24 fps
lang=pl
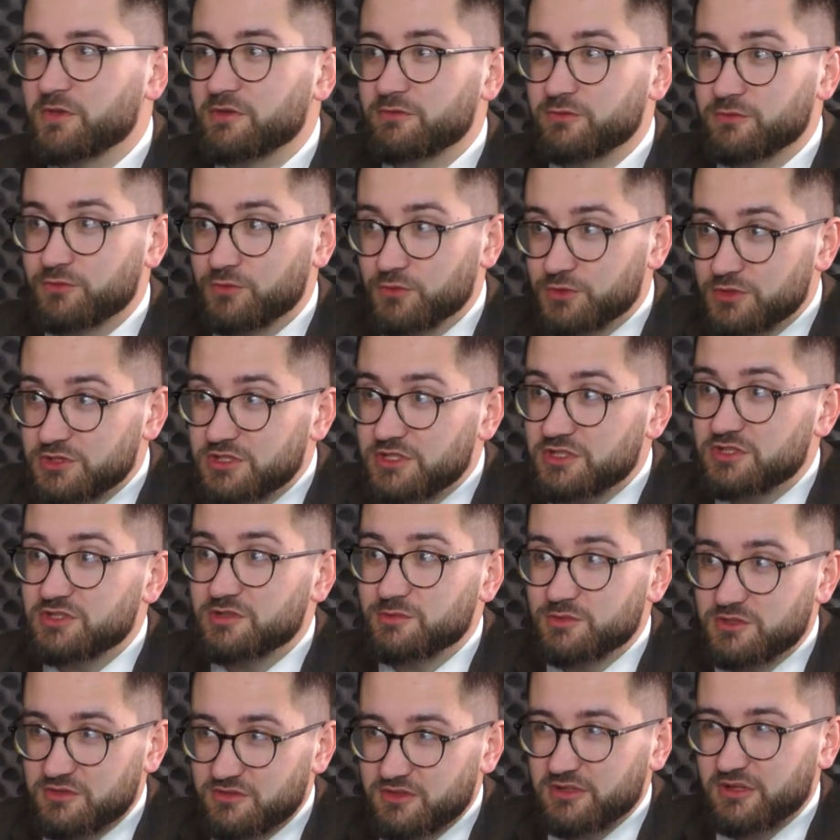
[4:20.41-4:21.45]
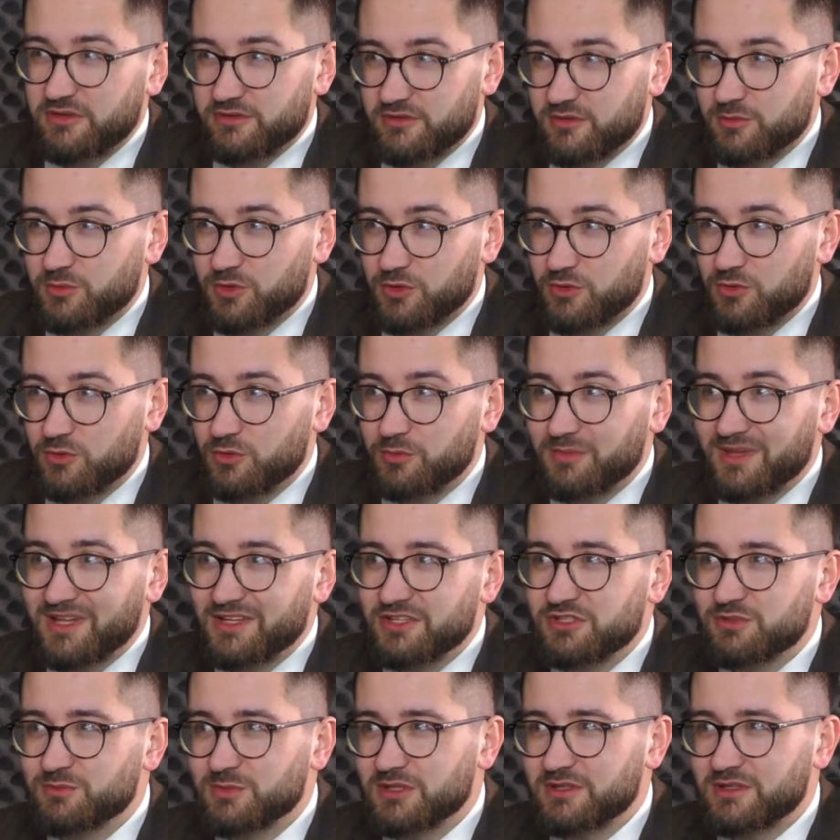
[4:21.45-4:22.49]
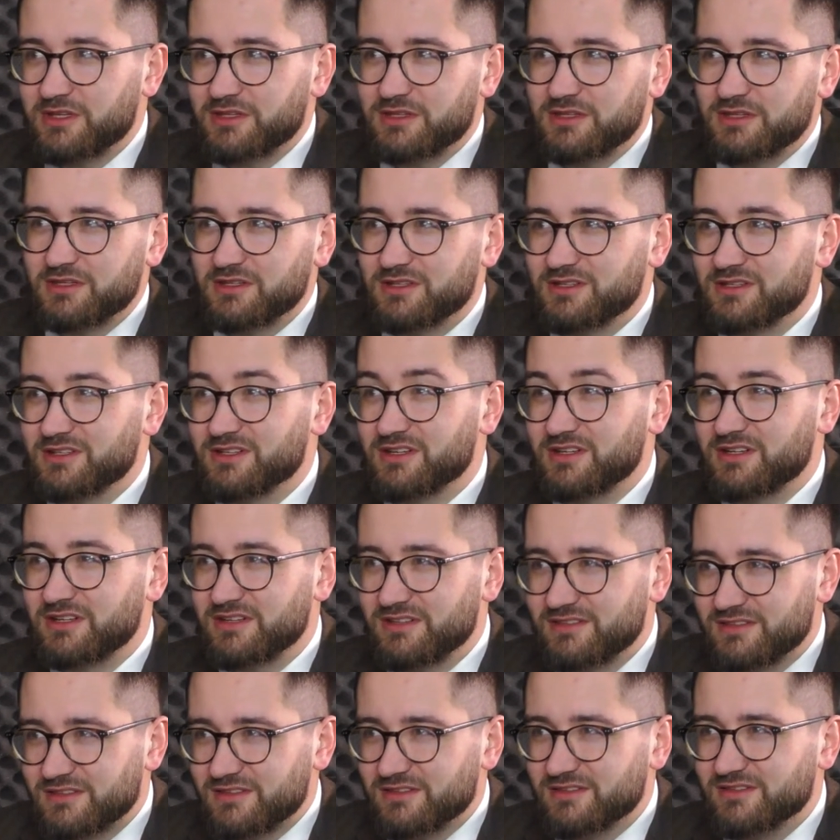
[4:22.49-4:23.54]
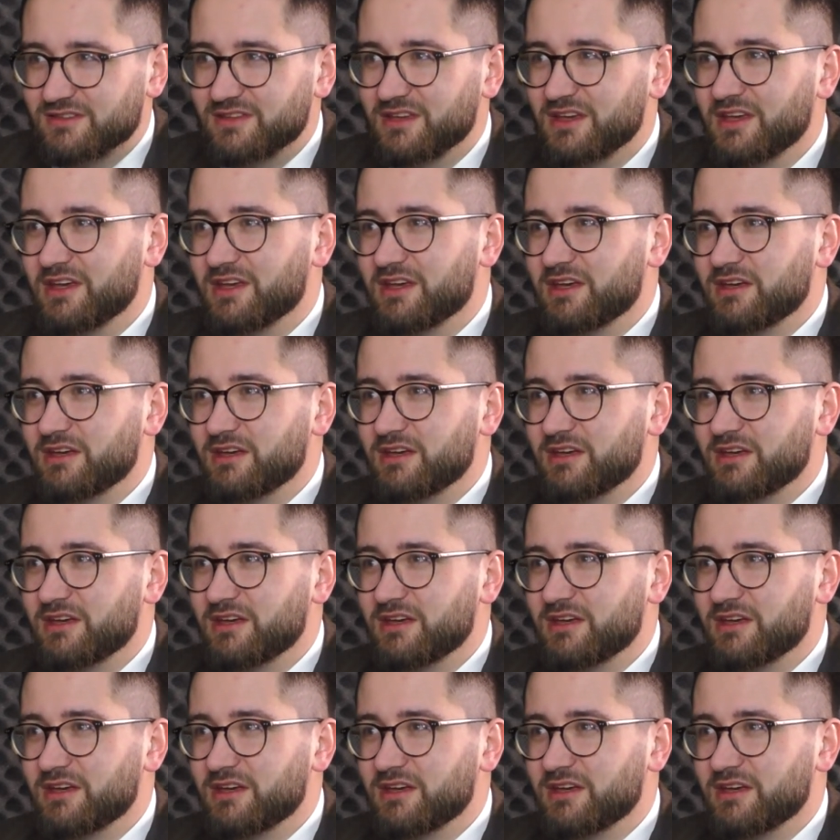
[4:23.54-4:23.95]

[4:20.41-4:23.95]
W 2019 roku mieliśmy taki kryzys,